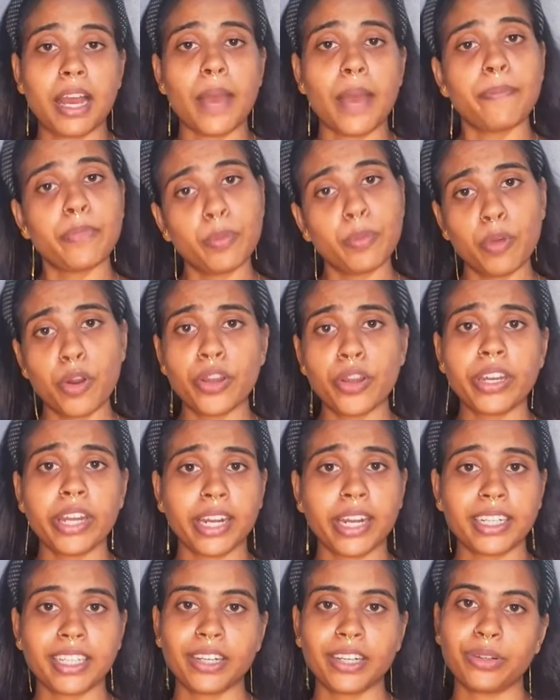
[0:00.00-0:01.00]
আমি তো বড় হয়ে
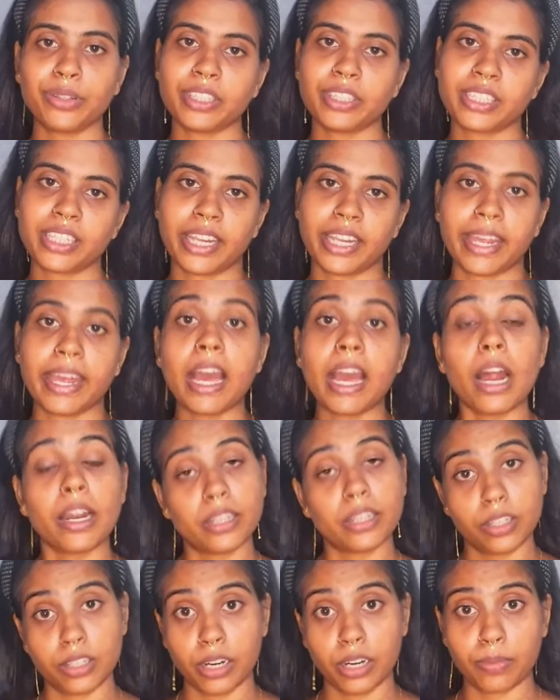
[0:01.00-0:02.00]
ডাক্তার হতে চাই
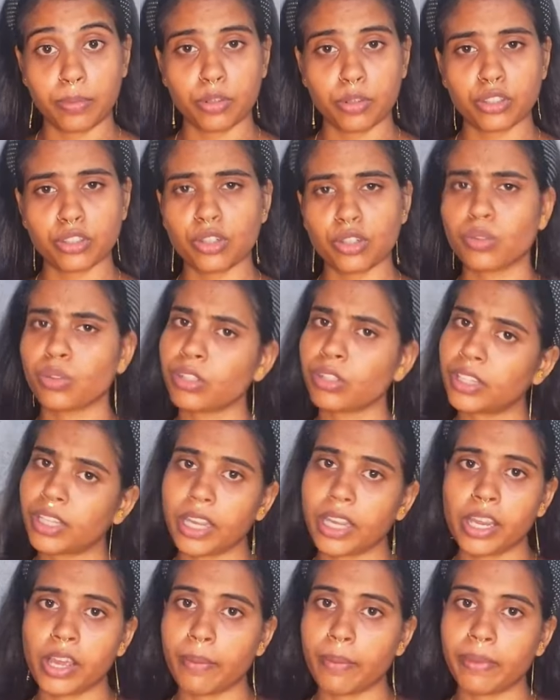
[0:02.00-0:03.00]
তাহলে তো আমাকে পড়াশোনা
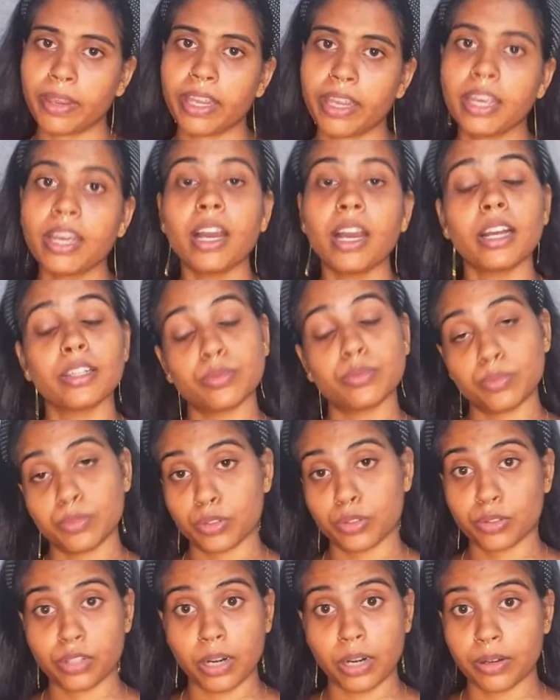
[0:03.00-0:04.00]
করতেই হবে আমি
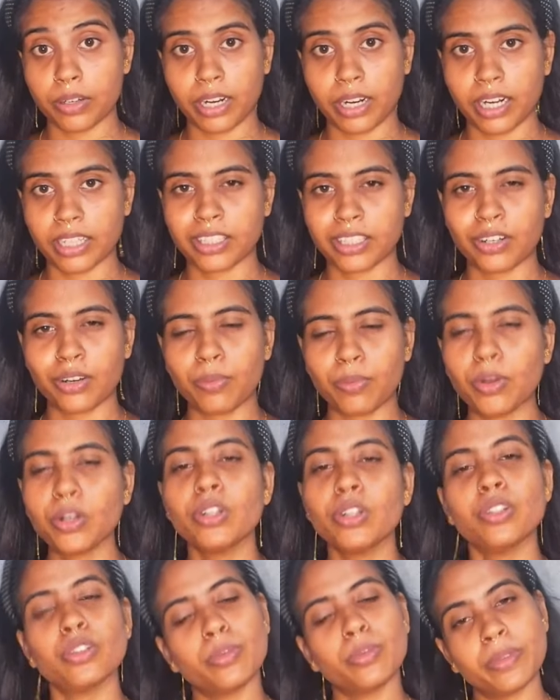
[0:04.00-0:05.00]
যখন বড় হয়ে ডাক্তার হব
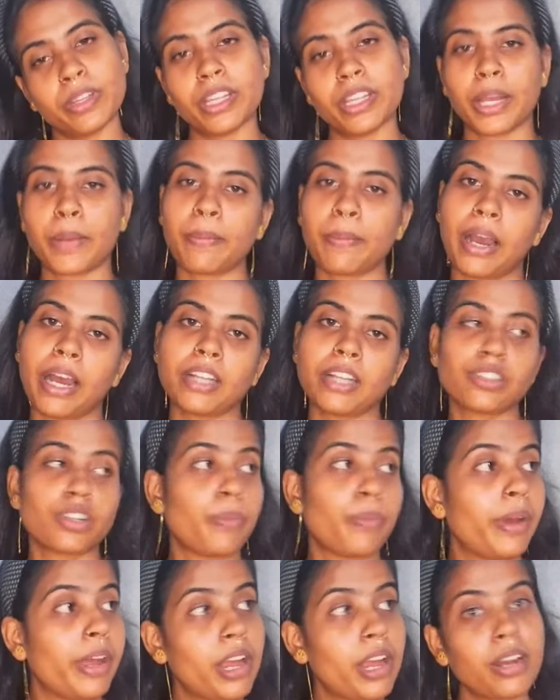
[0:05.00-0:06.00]
তখন দেখবা
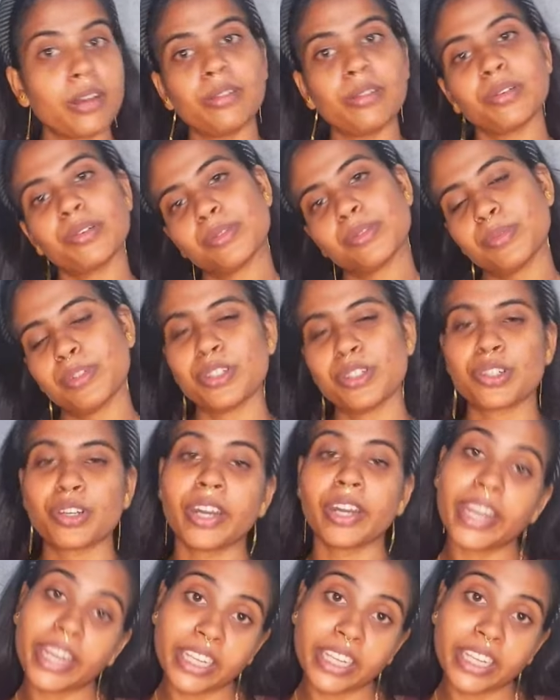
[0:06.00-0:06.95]
সবাইকে পুটুস পুটুস করে